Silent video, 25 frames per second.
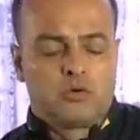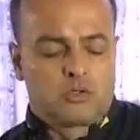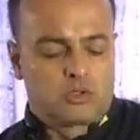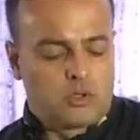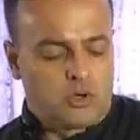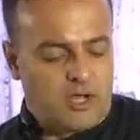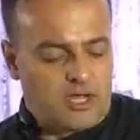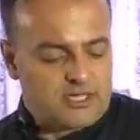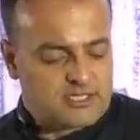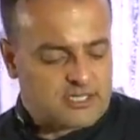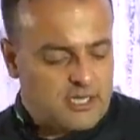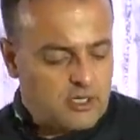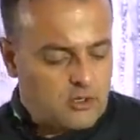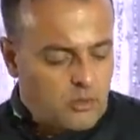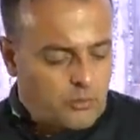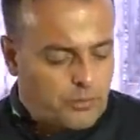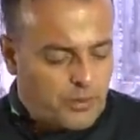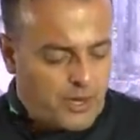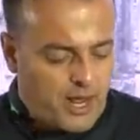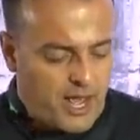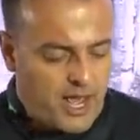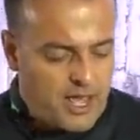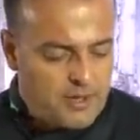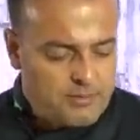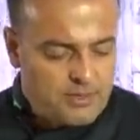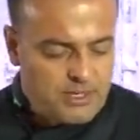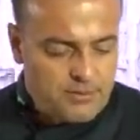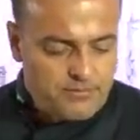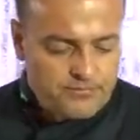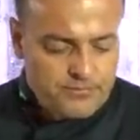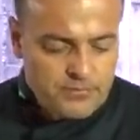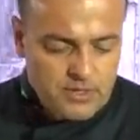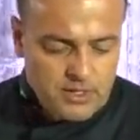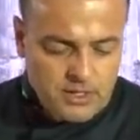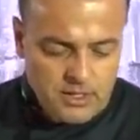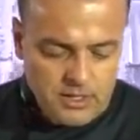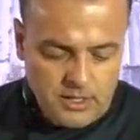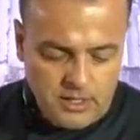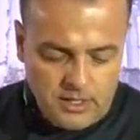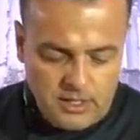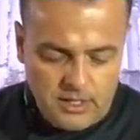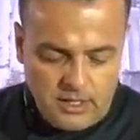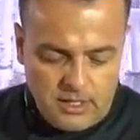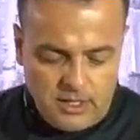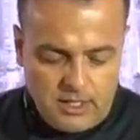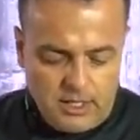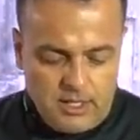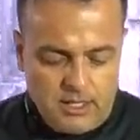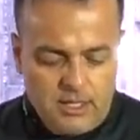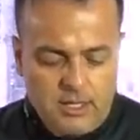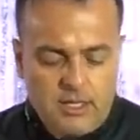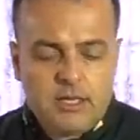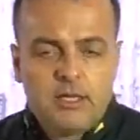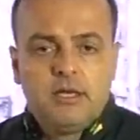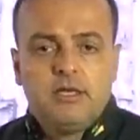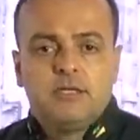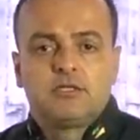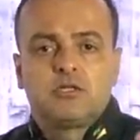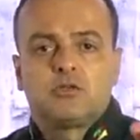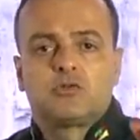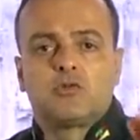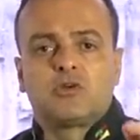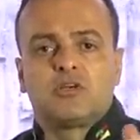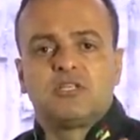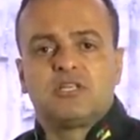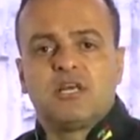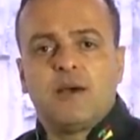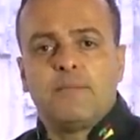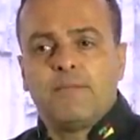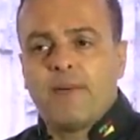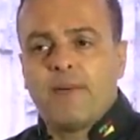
churrasqueiro prime. Se tu quiser